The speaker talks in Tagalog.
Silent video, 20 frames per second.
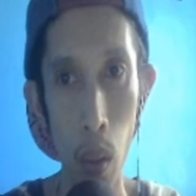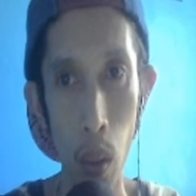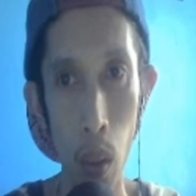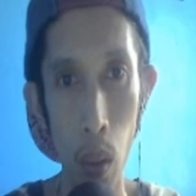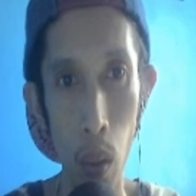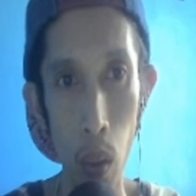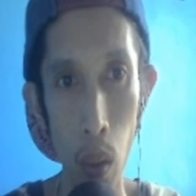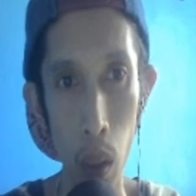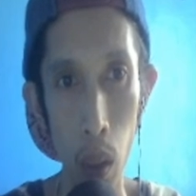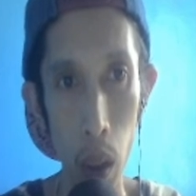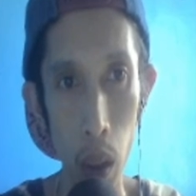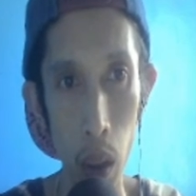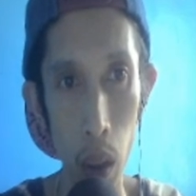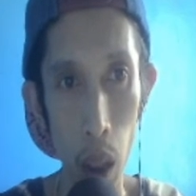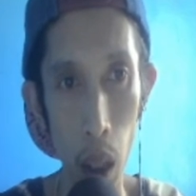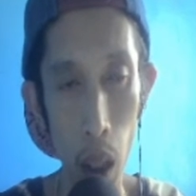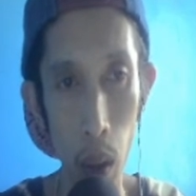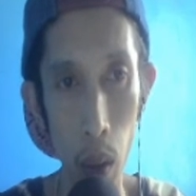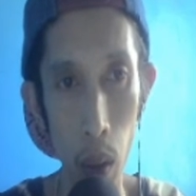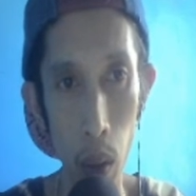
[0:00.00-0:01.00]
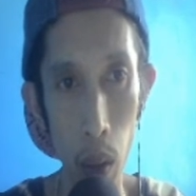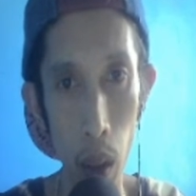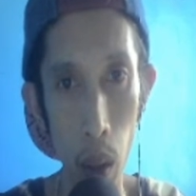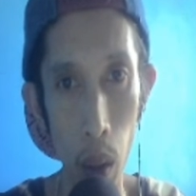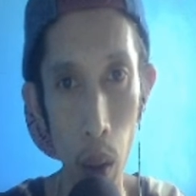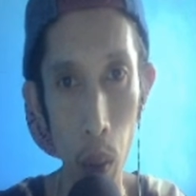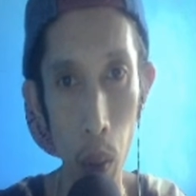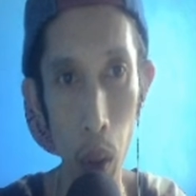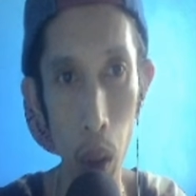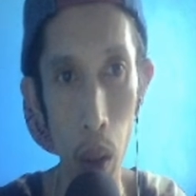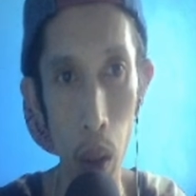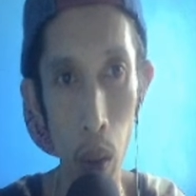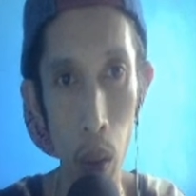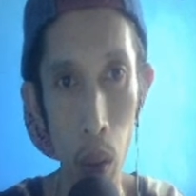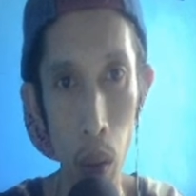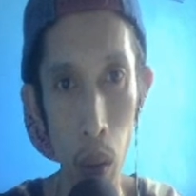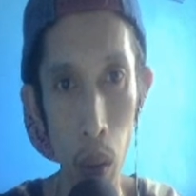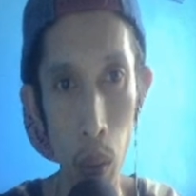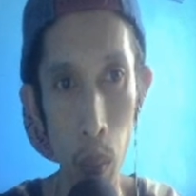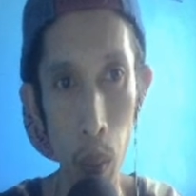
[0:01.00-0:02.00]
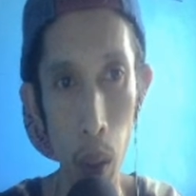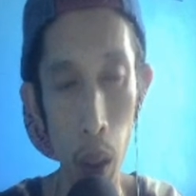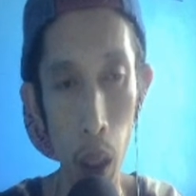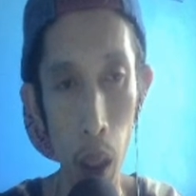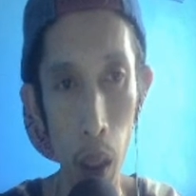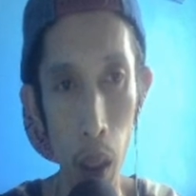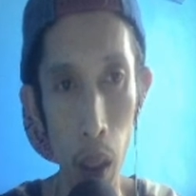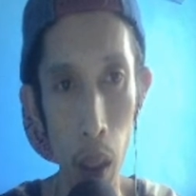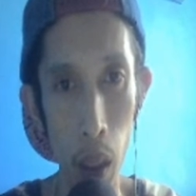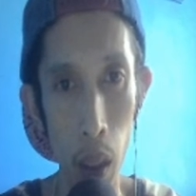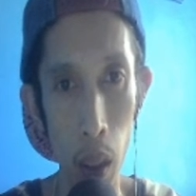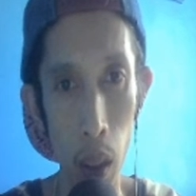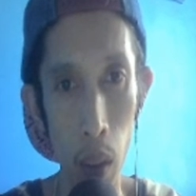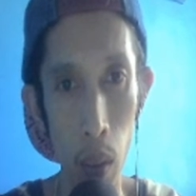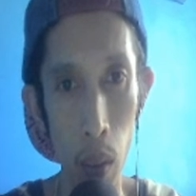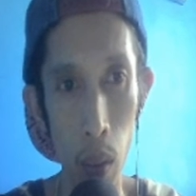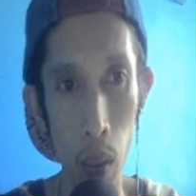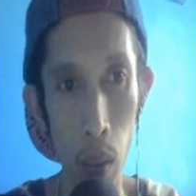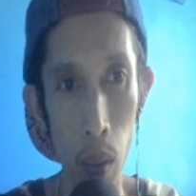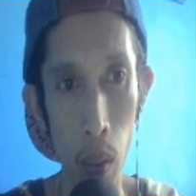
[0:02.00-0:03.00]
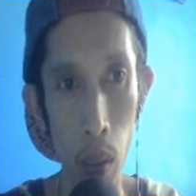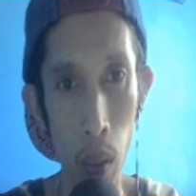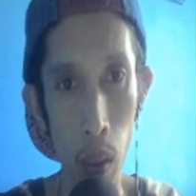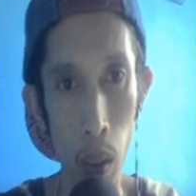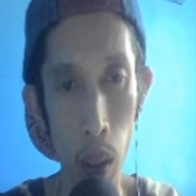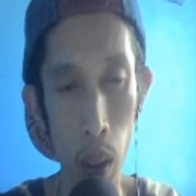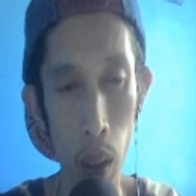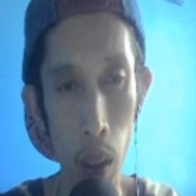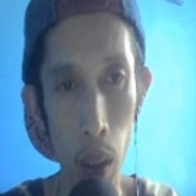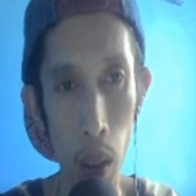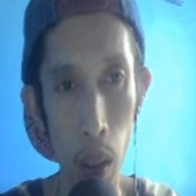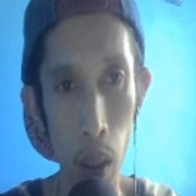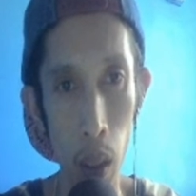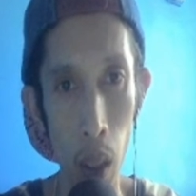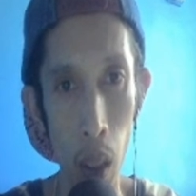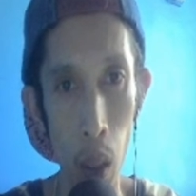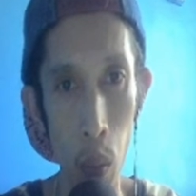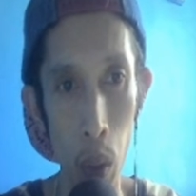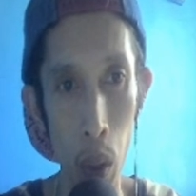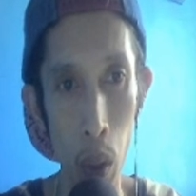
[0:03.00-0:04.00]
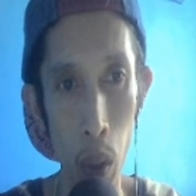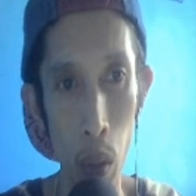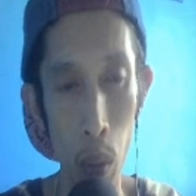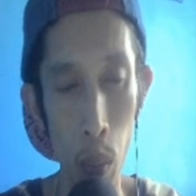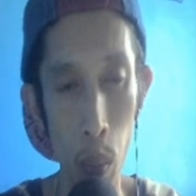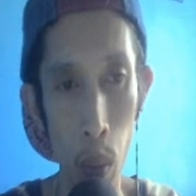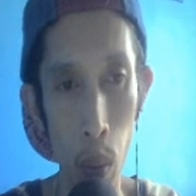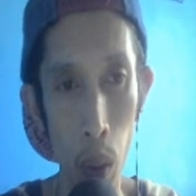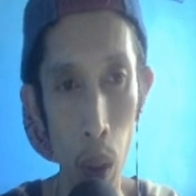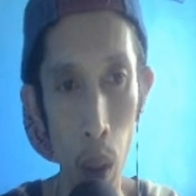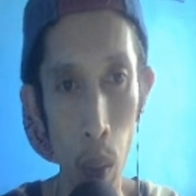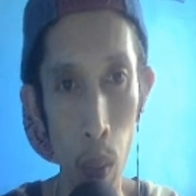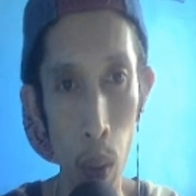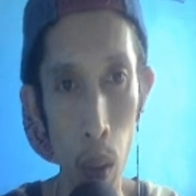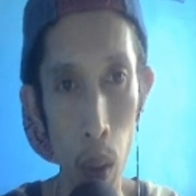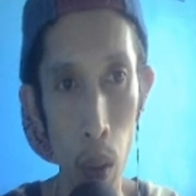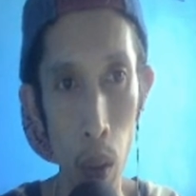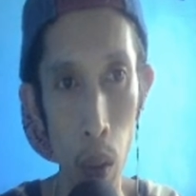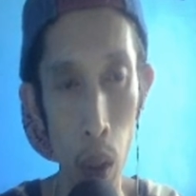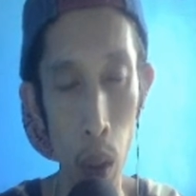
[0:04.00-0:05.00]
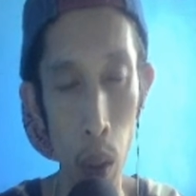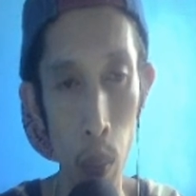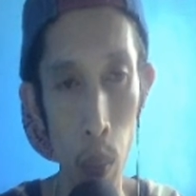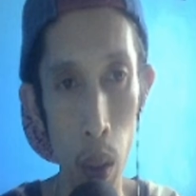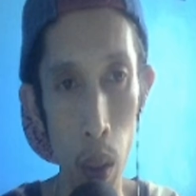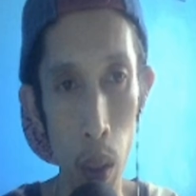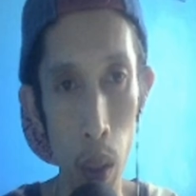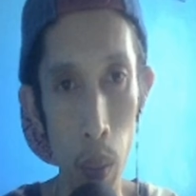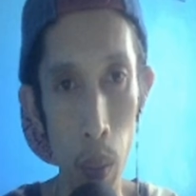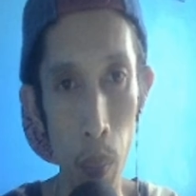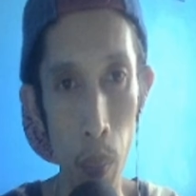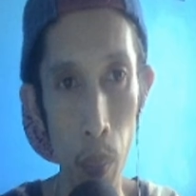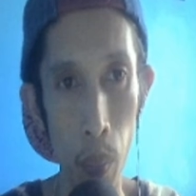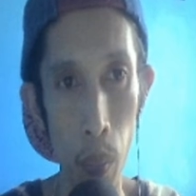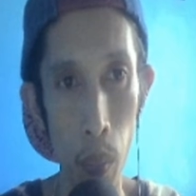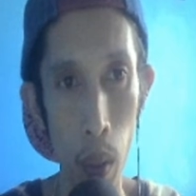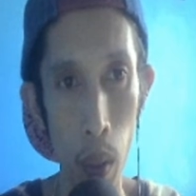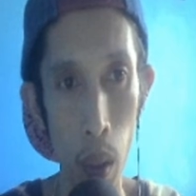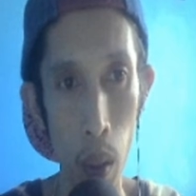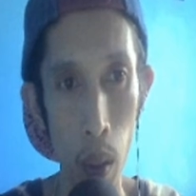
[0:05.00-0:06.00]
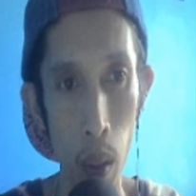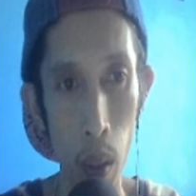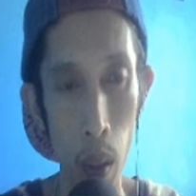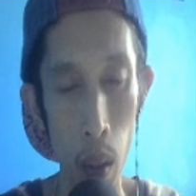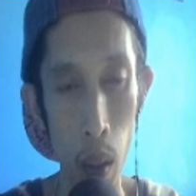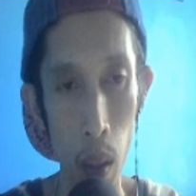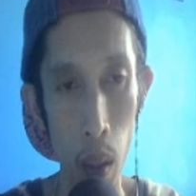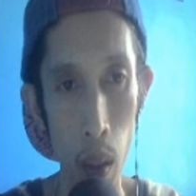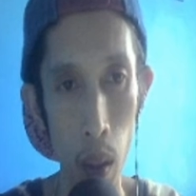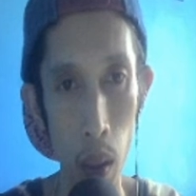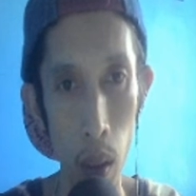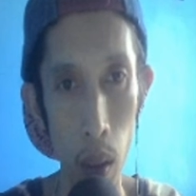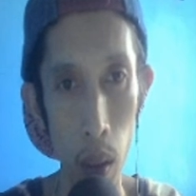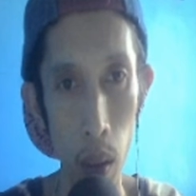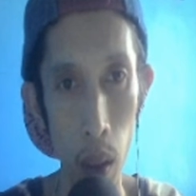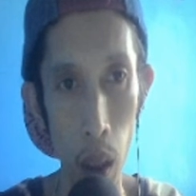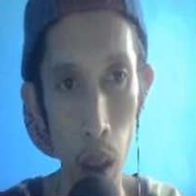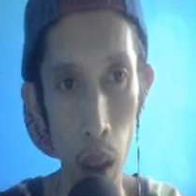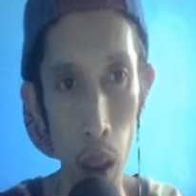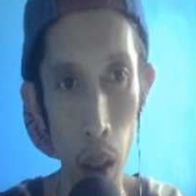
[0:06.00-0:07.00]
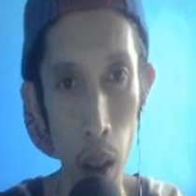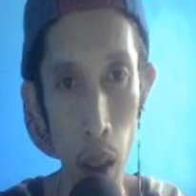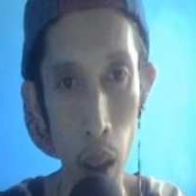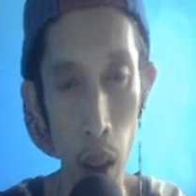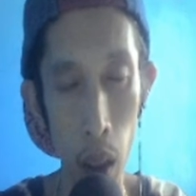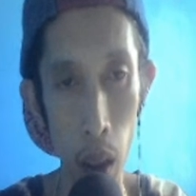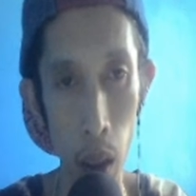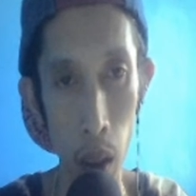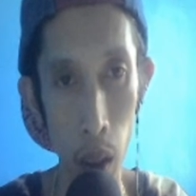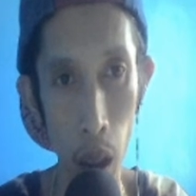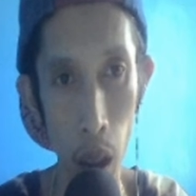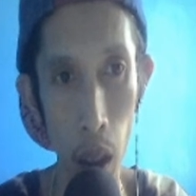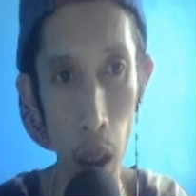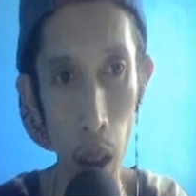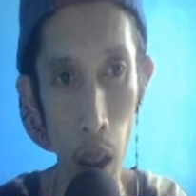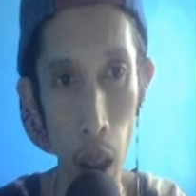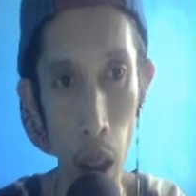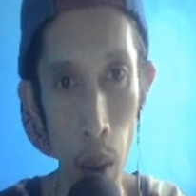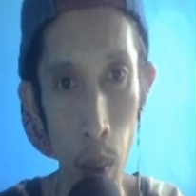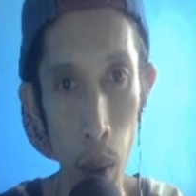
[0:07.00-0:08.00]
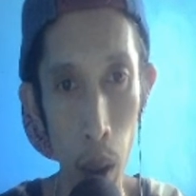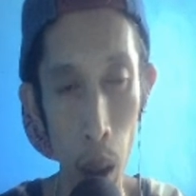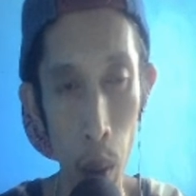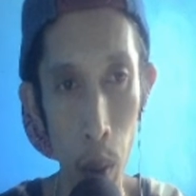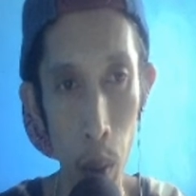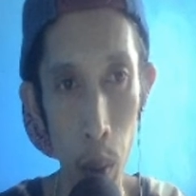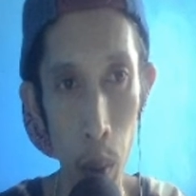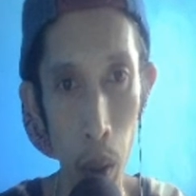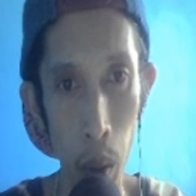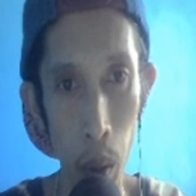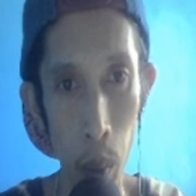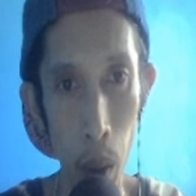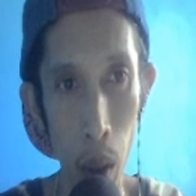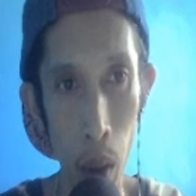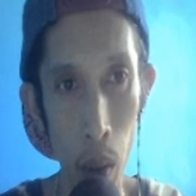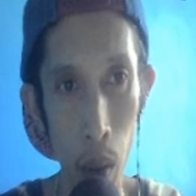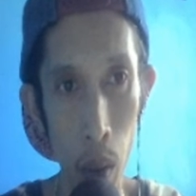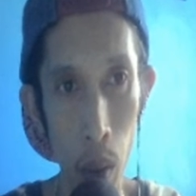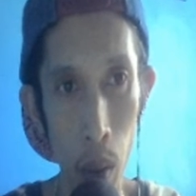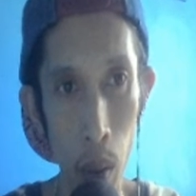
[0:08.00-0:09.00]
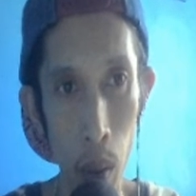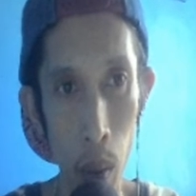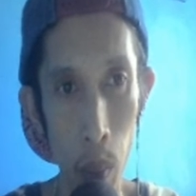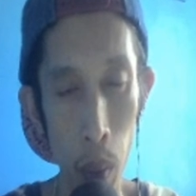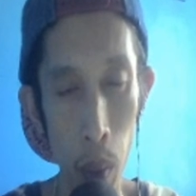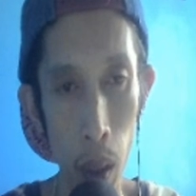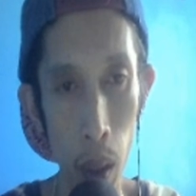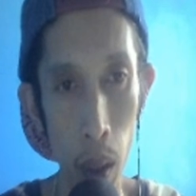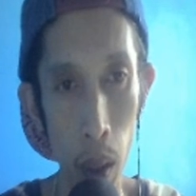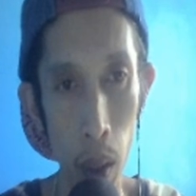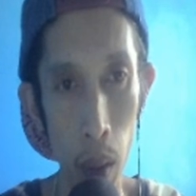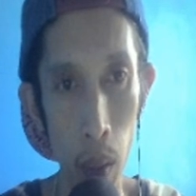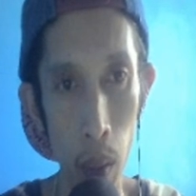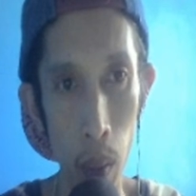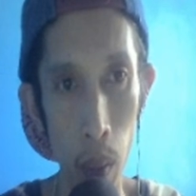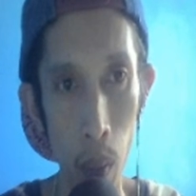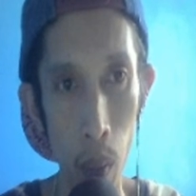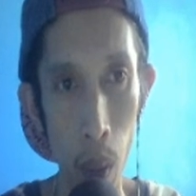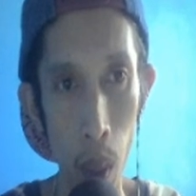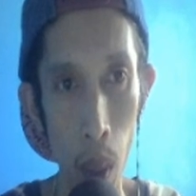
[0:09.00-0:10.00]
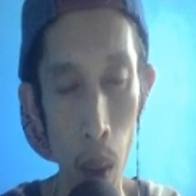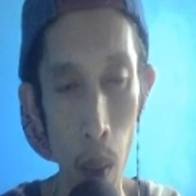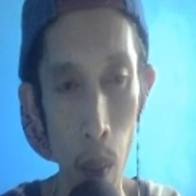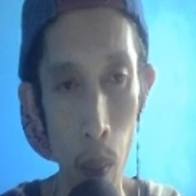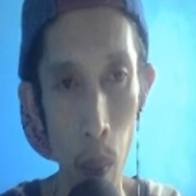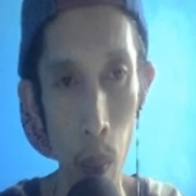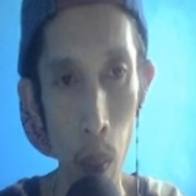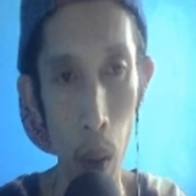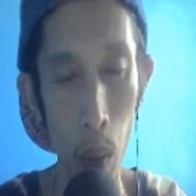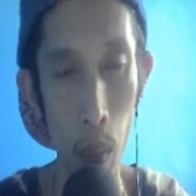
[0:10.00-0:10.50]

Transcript: Kung isa lang na Windows mga technique yung gagawin yung bootable USB. Saglit, yung, saglit lang matapos mo. Pero pag, pag